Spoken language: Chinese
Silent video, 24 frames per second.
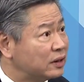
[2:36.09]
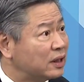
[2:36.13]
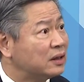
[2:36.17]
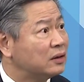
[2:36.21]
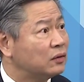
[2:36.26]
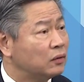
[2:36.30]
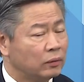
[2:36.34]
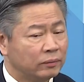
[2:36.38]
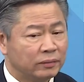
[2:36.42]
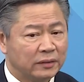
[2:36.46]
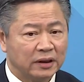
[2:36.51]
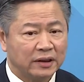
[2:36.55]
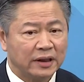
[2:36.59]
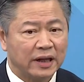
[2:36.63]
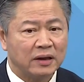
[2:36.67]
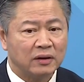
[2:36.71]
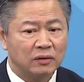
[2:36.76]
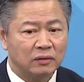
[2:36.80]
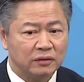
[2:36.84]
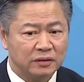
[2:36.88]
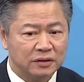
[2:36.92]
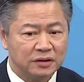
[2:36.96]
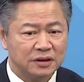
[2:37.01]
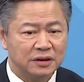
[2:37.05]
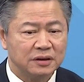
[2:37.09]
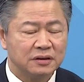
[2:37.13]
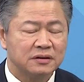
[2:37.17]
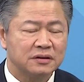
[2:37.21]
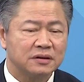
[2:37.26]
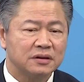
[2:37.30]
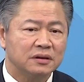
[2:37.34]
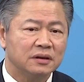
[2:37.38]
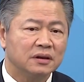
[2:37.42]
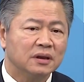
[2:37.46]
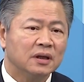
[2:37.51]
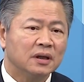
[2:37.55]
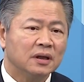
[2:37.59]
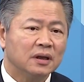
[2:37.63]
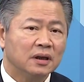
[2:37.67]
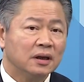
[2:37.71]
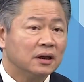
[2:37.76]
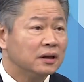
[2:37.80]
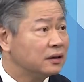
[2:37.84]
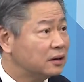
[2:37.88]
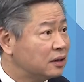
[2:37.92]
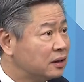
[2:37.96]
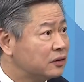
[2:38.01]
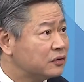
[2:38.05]
当然，我们的代工已经是
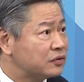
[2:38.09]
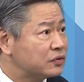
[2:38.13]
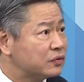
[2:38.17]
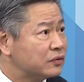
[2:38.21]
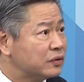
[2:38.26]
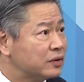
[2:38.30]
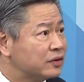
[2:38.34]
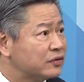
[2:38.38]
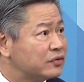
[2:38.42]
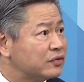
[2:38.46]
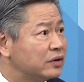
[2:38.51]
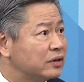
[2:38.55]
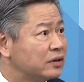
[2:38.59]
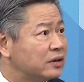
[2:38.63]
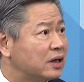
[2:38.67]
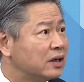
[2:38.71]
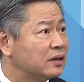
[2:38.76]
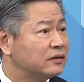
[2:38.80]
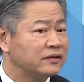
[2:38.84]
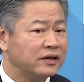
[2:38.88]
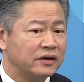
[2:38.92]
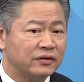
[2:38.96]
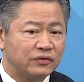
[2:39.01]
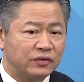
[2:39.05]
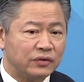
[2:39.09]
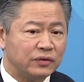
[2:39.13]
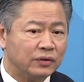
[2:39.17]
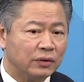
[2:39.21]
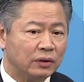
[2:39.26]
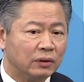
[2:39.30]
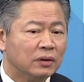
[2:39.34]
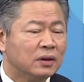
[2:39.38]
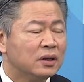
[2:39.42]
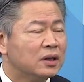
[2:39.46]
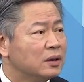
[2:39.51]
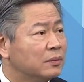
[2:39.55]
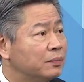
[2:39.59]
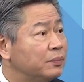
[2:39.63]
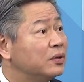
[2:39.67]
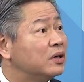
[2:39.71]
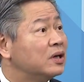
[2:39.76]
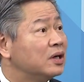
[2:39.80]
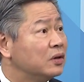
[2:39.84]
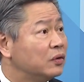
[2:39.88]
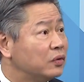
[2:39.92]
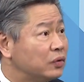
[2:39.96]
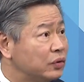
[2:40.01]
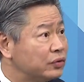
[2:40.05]
很特殊的，所以它才具有不
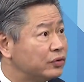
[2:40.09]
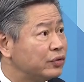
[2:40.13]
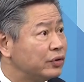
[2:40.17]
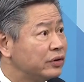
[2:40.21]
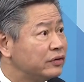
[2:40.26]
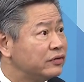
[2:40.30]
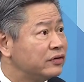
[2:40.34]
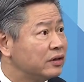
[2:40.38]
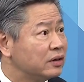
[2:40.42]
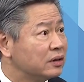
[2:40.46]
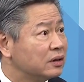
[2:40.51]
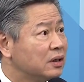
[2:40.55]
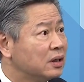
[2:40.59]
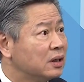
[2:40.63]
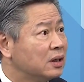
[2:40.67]
可或缺性。